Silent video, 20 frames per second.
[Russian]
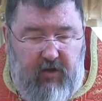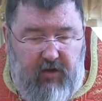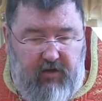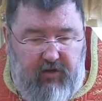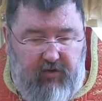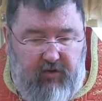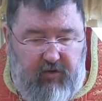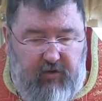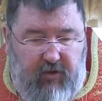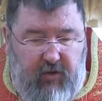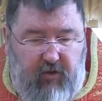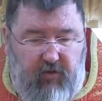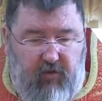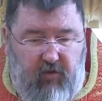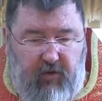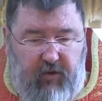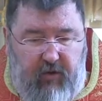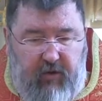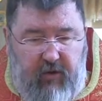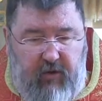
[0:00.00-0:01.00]
что
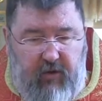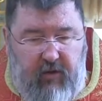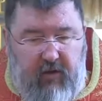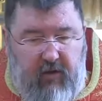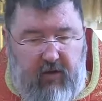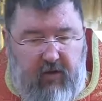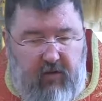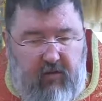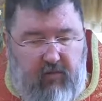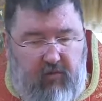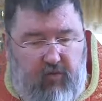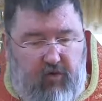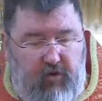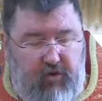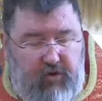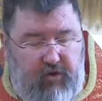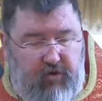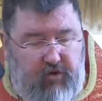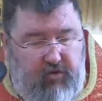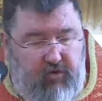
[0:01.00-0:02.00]
такое
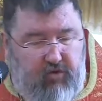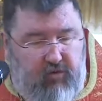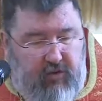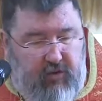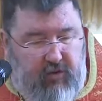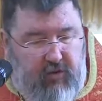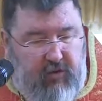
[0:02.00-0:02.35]
Божий суд.